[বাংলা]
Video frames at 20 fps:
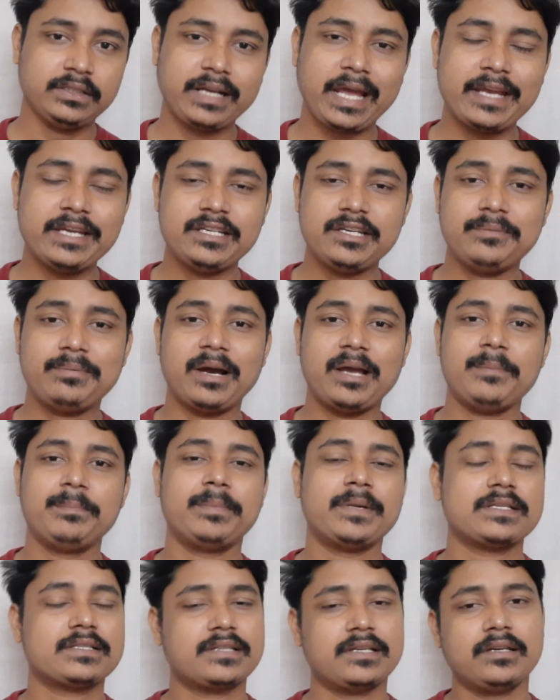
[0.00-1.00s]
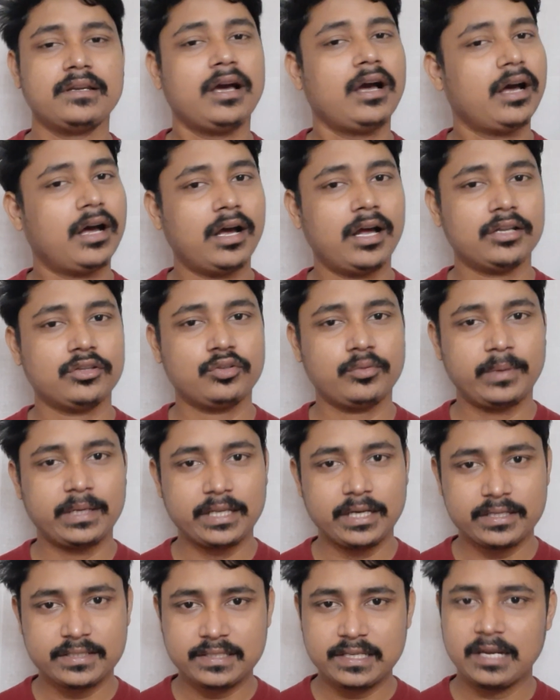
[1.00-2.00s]
নাইনটি ফাইভ পার্সেন্ট
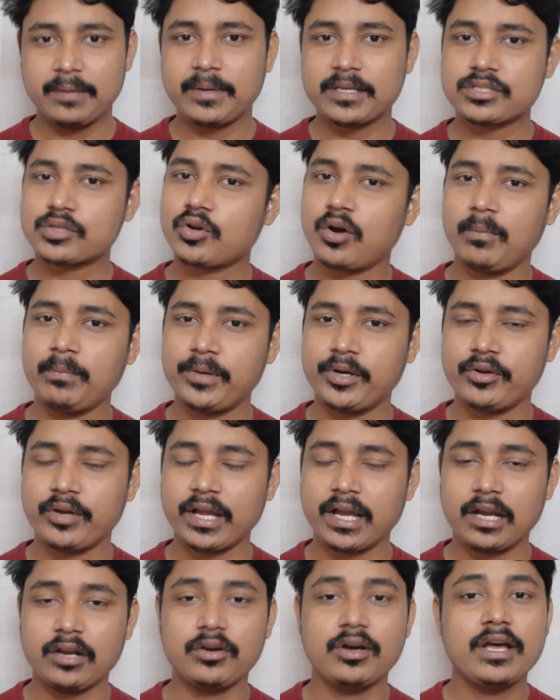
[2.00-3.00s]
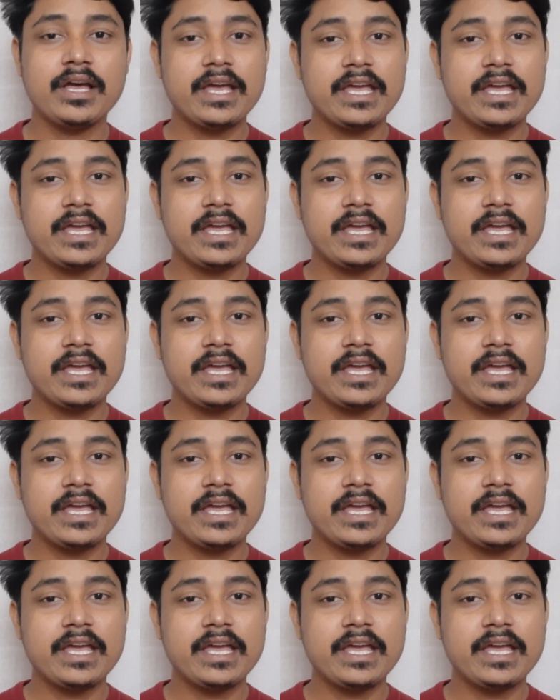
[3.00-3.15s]
তোমাদের সিলেবাস কমপ্লিট হয়ে গেল